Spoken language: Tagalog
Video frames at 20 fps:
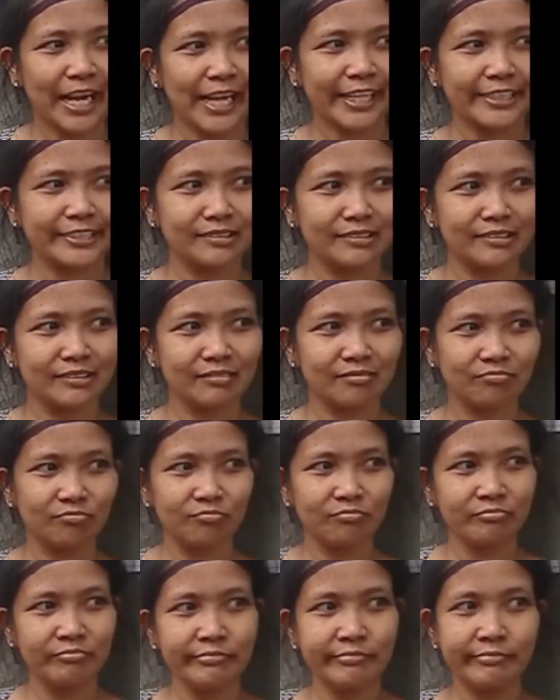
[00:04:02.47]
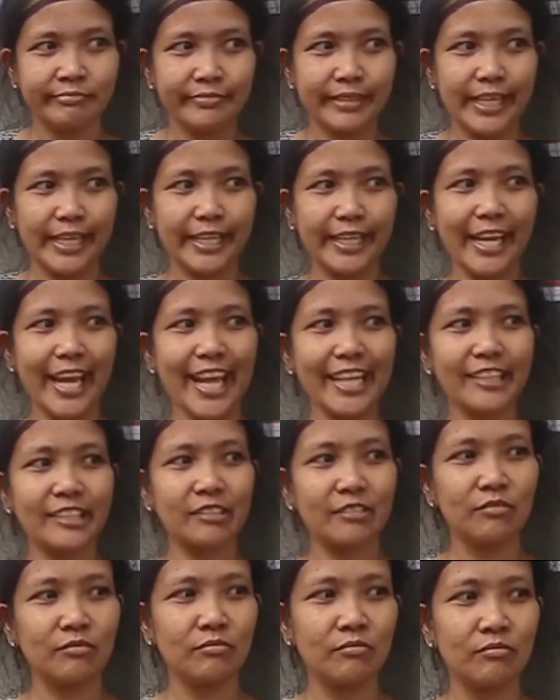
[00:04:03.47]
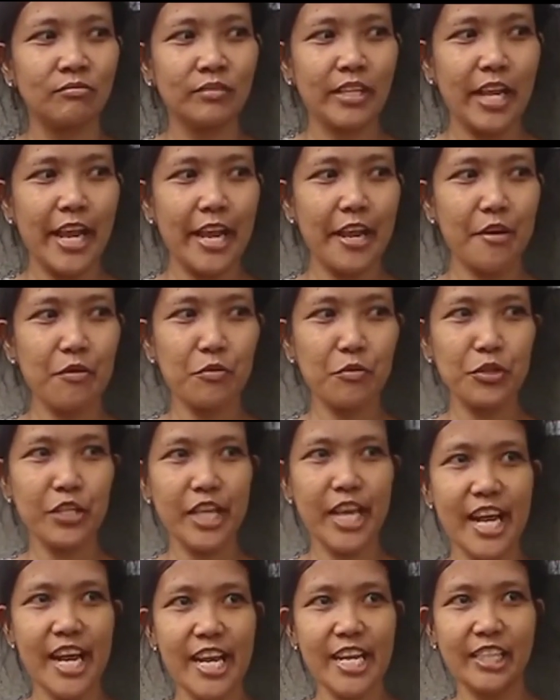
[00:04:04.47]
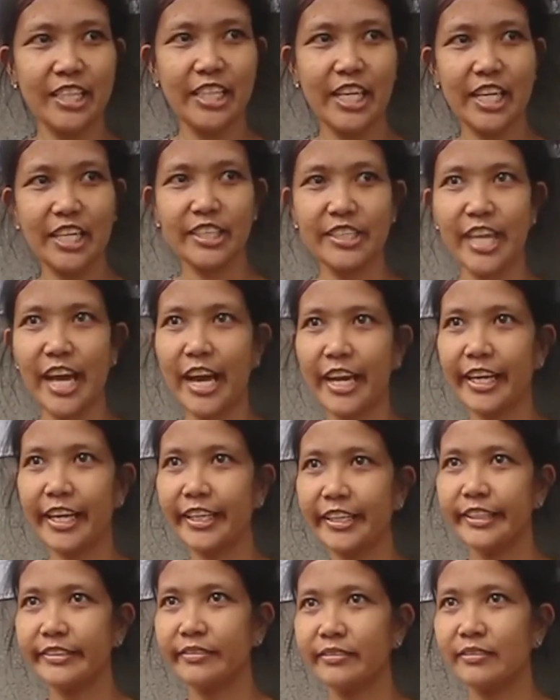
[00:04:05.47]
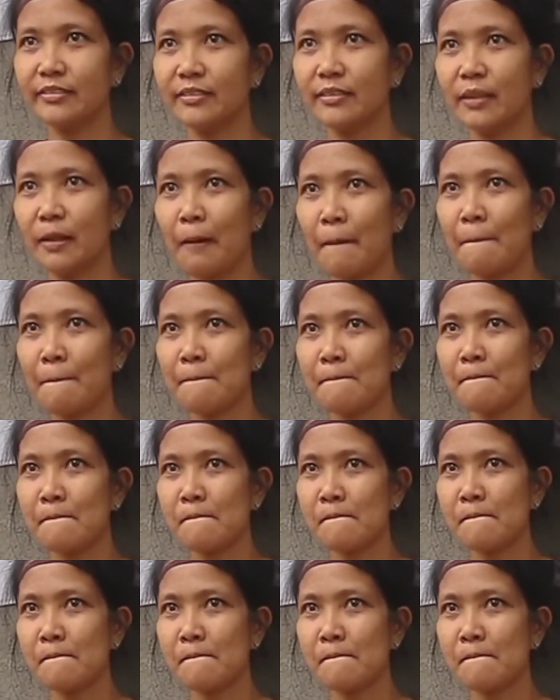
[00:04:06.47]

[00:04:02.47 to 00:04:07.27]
oh, ito na lang oh. Rubilin. Ay, ayaw niyan daw niyan.